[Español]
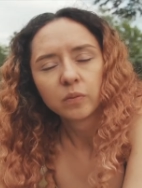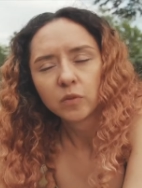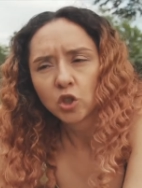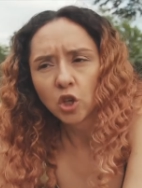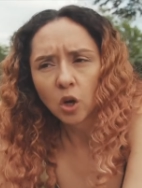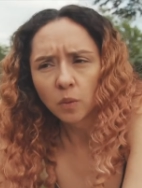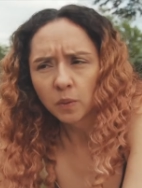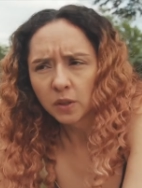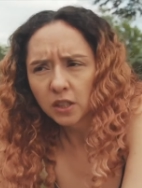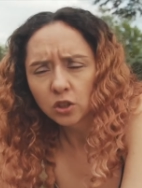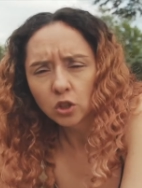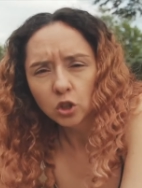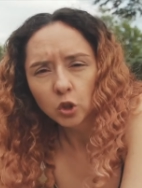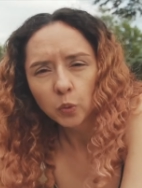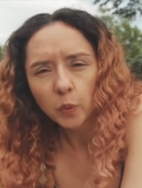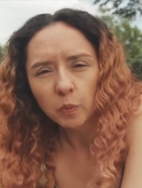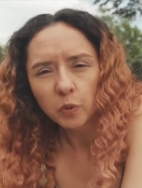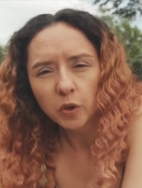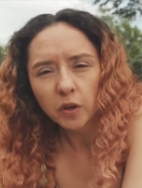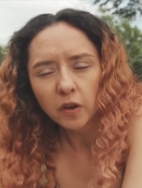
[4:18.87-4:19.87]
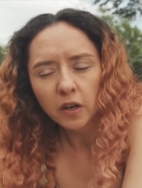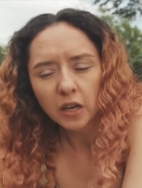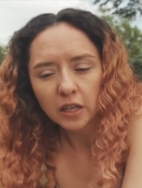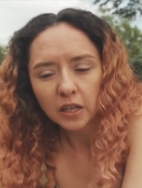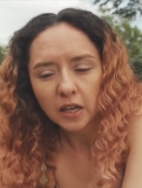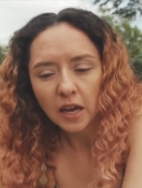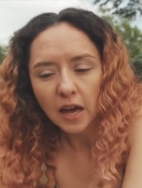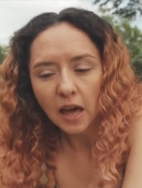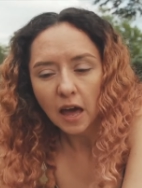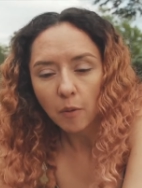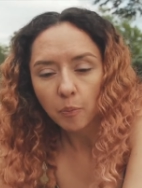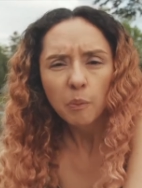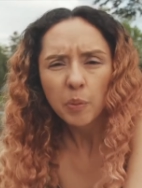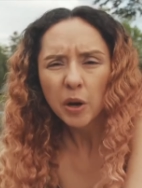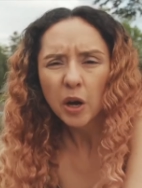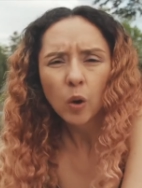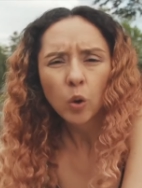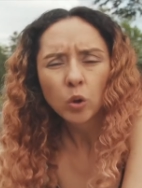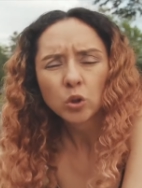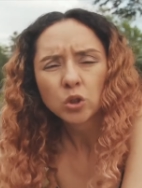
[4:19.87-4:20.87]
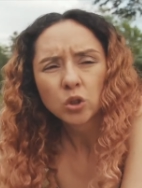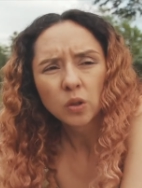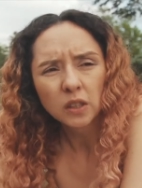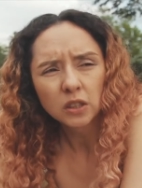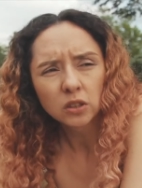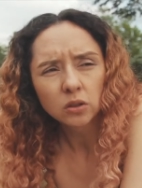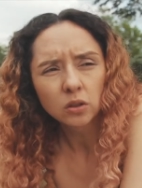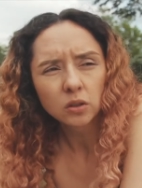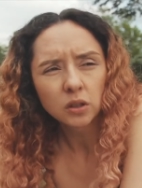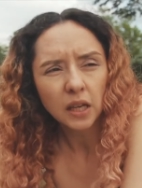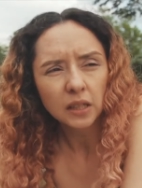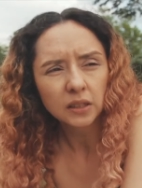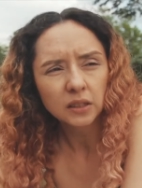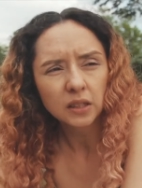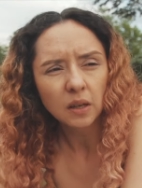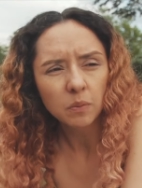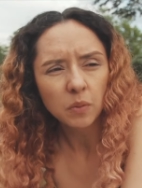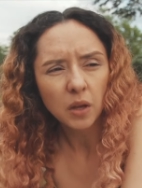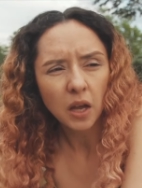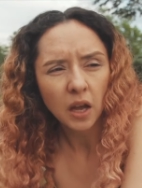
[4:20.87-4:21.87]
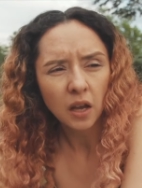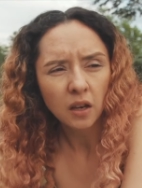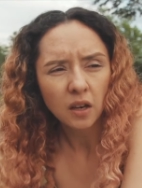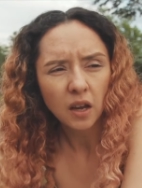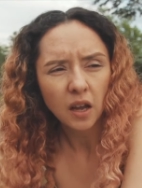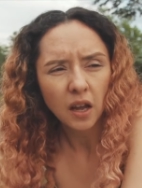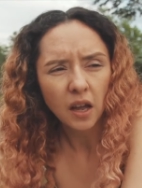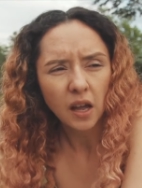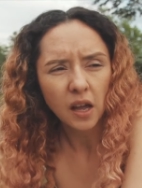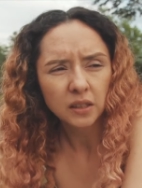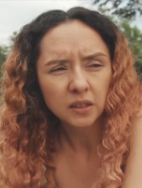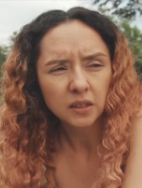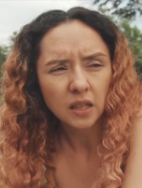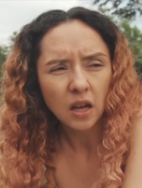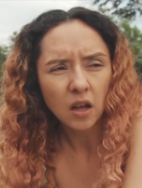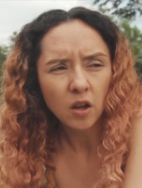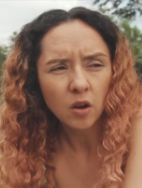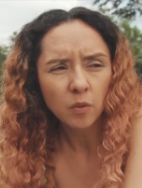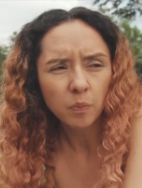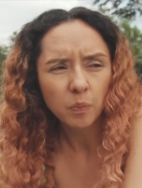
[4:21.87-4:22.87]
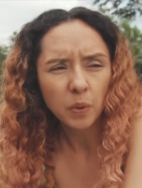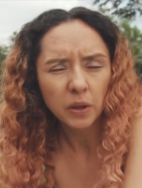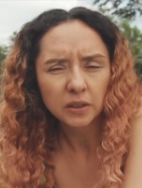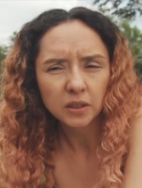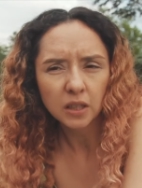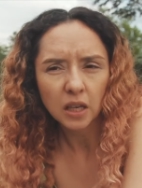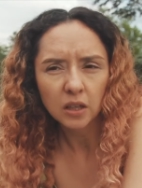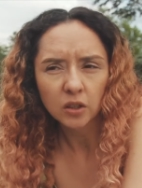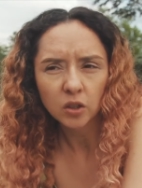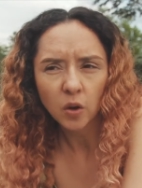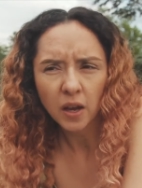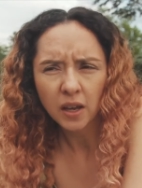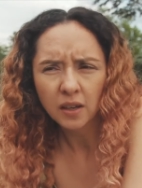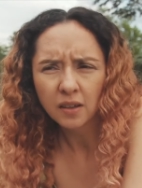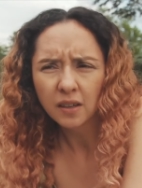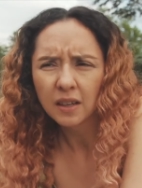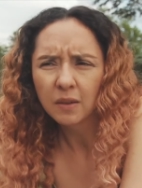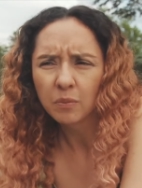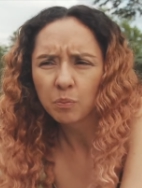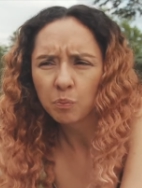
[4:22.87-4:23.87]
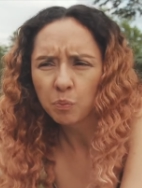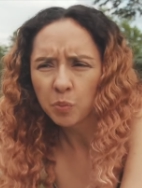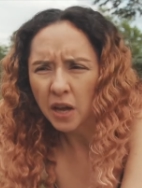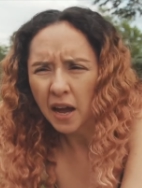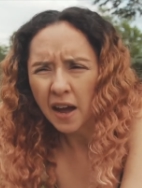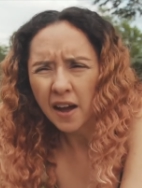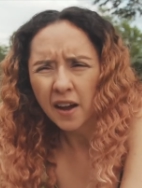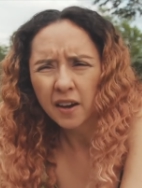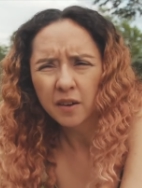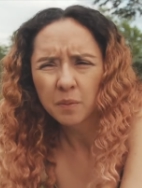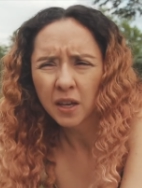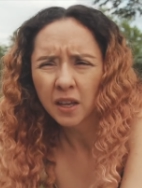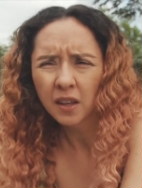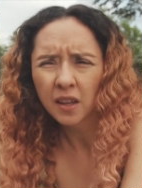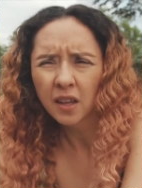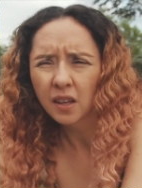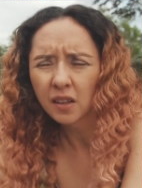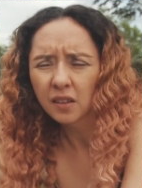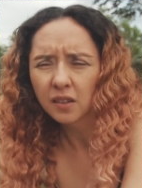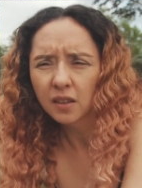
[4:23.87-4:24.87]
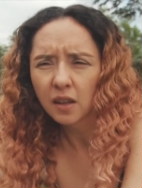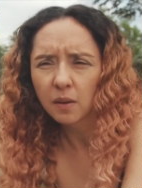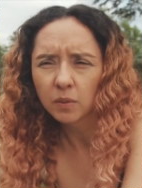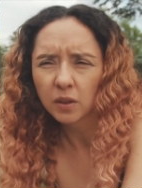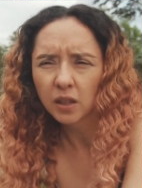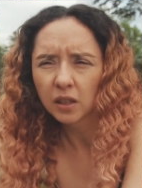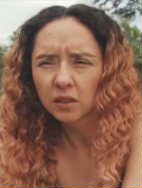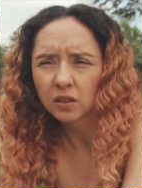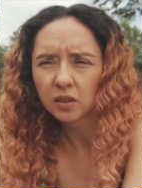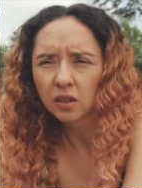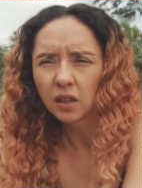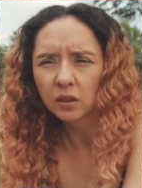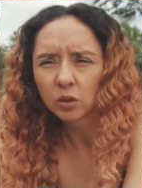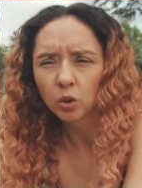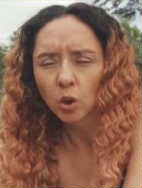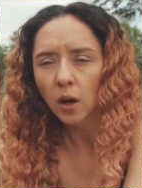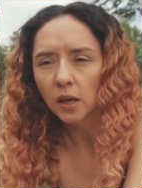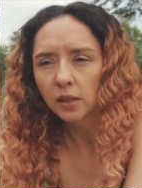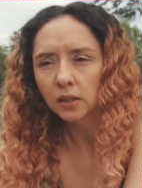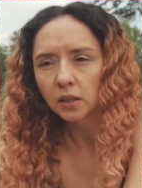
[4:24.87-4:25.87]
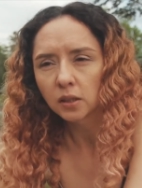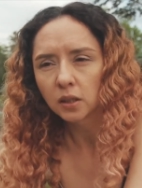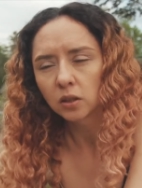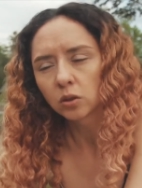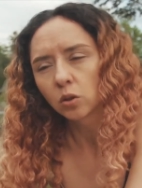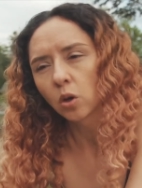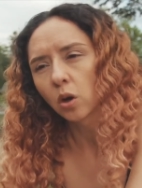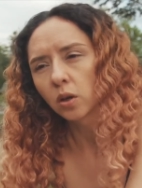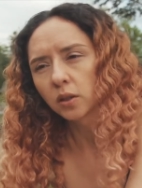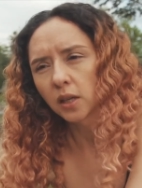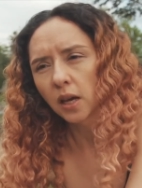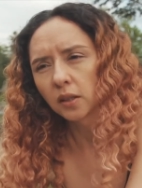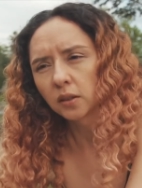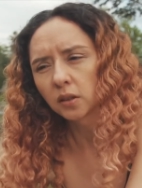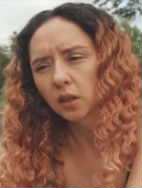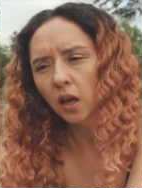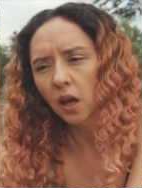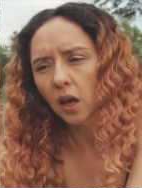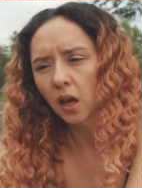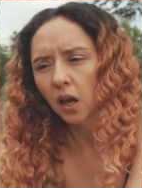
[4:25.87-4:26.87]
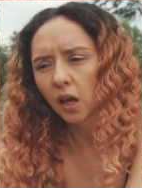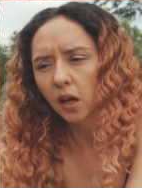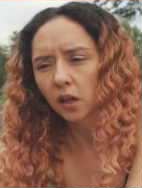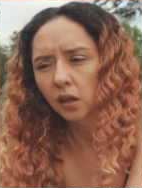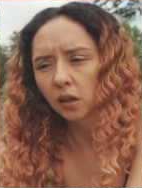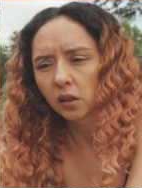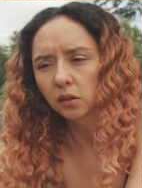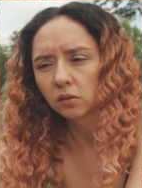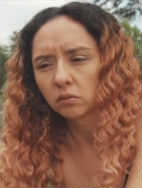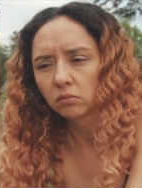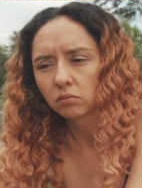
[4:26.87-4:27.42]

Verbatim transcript: yo me siento súper privilegiada, pero justo en estos días también he estado pensando en limpiarme de, todas esas cosas que